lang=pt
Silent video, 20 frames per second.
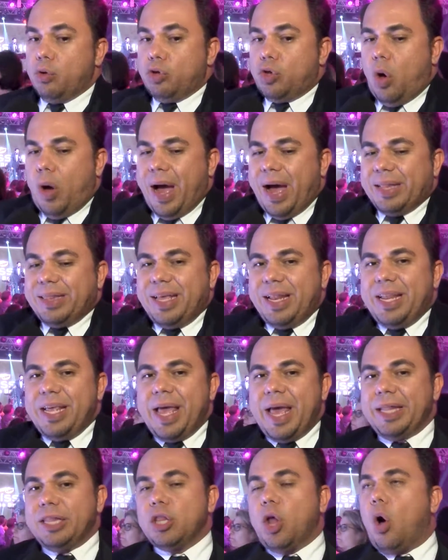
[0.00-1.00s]
o dourado ele
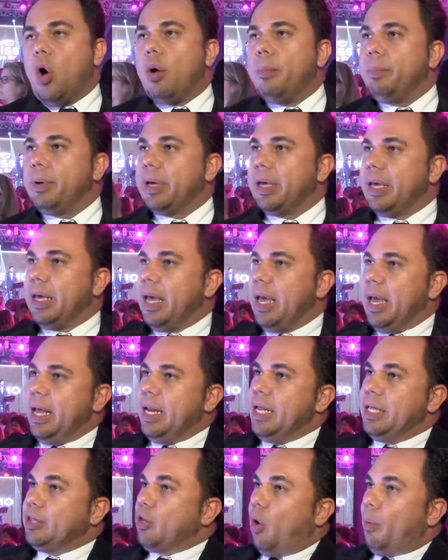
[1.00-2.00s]
é nobre,
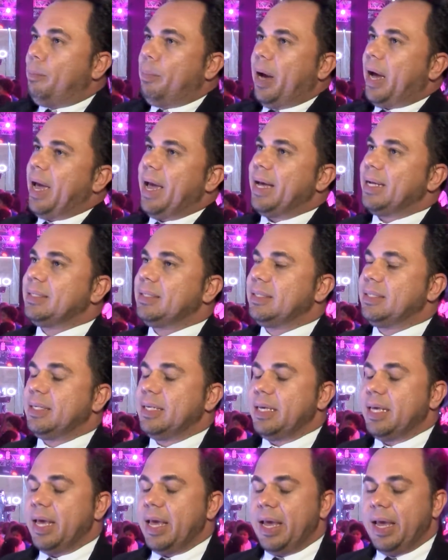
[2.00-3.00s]
ele enobrece,
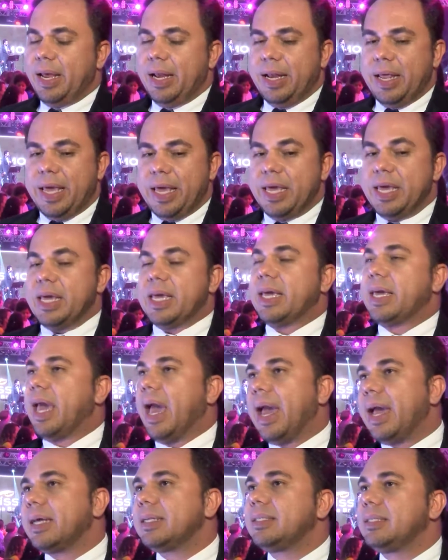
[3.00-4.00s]
ele
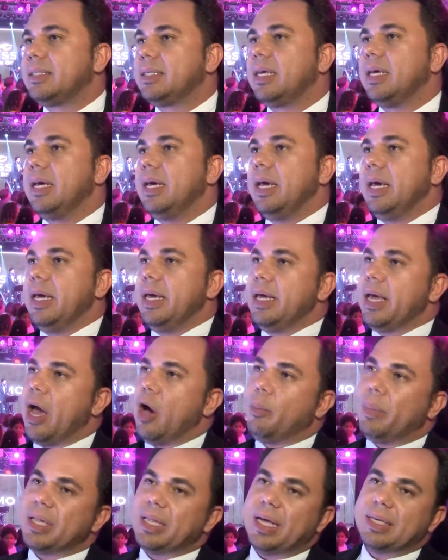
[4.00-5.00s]
enriquece. E
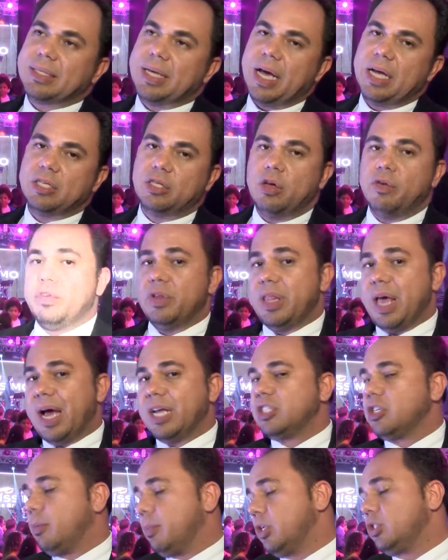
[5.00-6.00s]
é uma das grandes
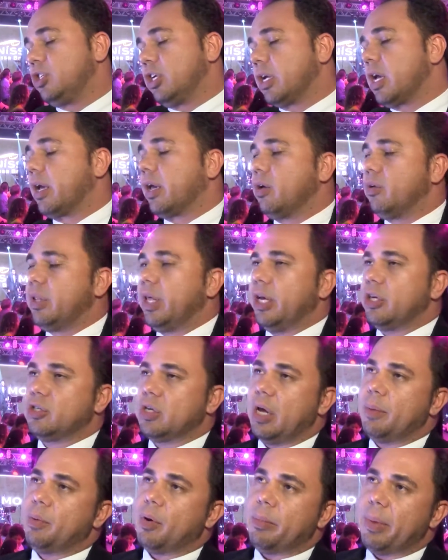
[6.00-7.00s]
novidades, é uma dica que eu
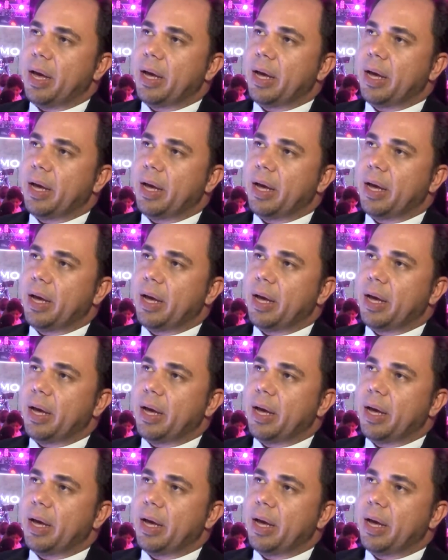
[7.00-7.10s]
deixo aí para o